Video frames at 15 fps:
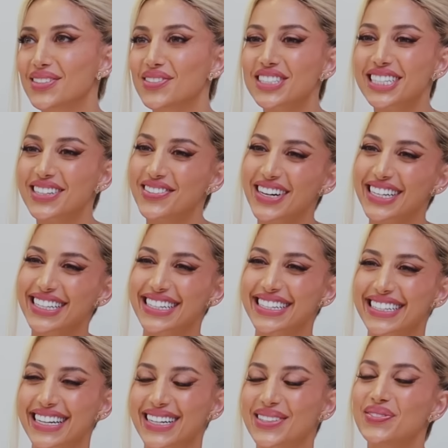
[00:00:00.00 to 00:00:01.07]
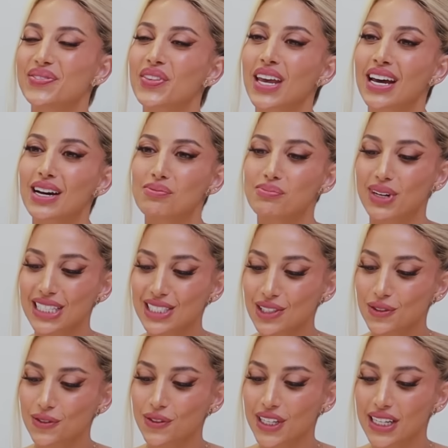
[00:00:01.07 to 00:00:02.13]
المشكله ما اقدر اتكلم
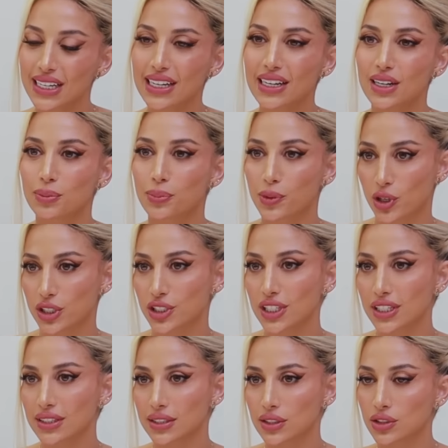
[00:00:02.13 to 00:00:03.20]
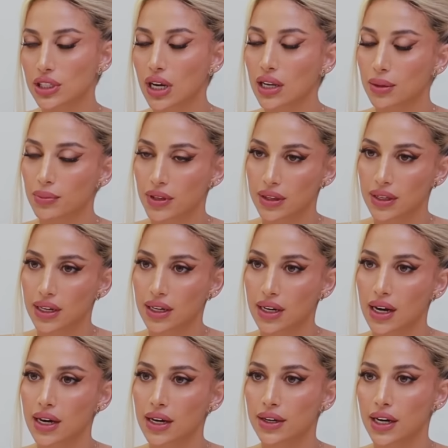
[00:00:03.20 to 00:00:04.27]
بس في بروجكت ان شاء الله باذن
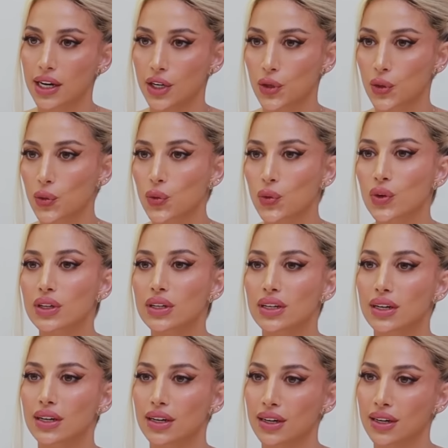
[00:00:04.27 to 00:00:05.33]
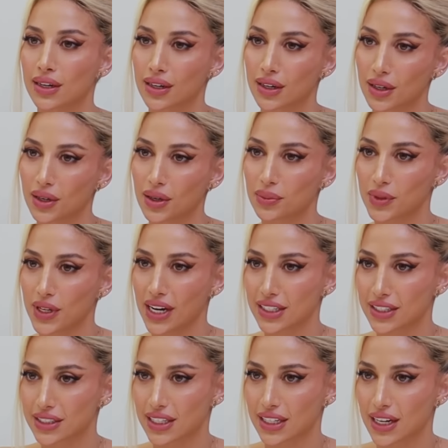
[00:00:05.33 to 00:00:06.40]
الله راح يكون آه،
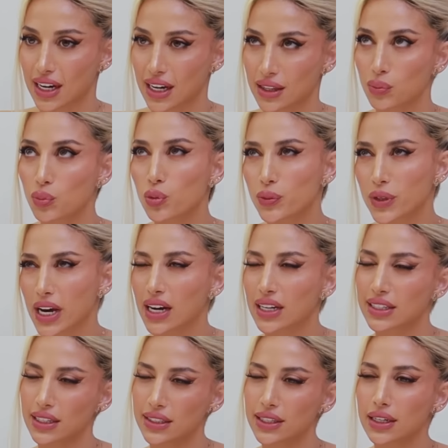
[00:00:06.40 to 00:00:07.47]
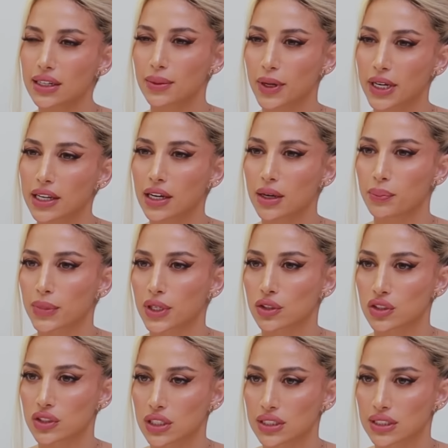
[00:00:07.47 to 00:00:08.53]
بنهايه السنه هذه مو بنهايه يعني تقريبا قريب من
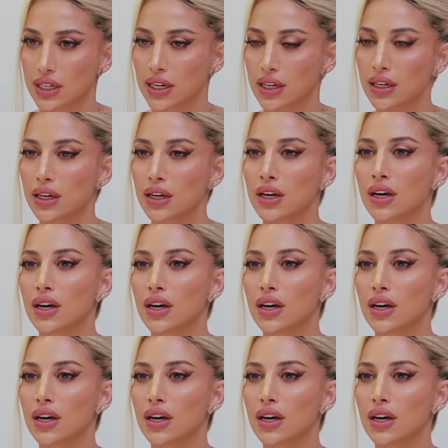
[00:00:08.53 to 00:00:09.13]
نص السنه